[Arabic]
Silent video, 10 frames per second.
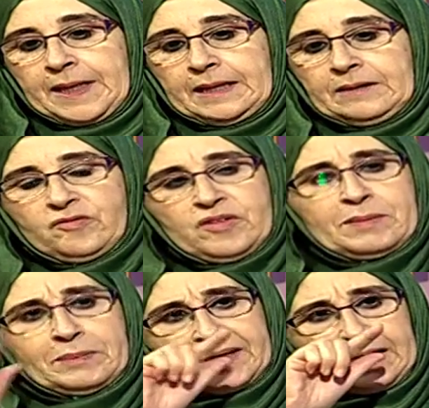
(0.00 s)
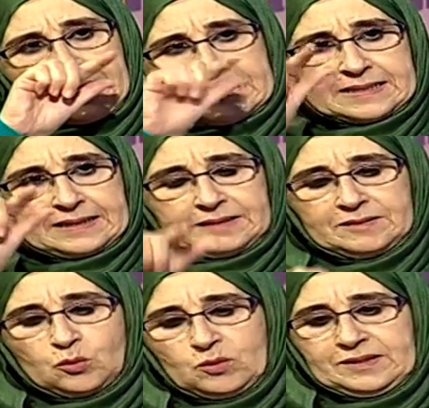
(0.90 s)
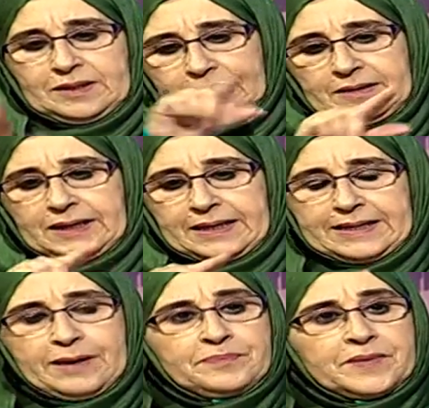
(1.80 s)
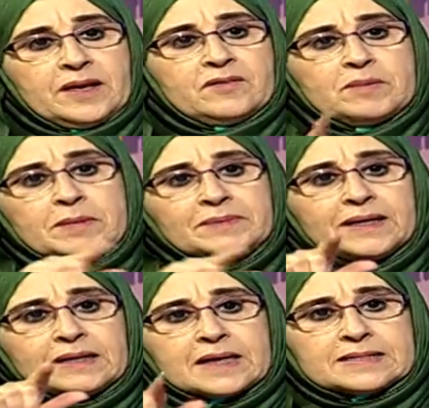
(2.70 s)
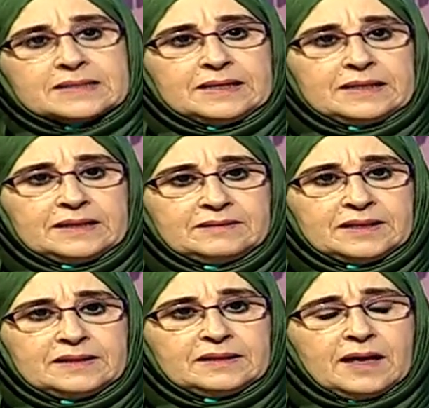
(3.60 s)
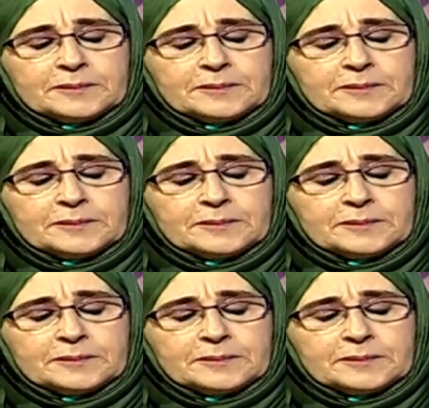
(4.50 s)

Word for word: في المبدأ الأصلي أنت قلتي القيم في المبدأ الأصلي لديننا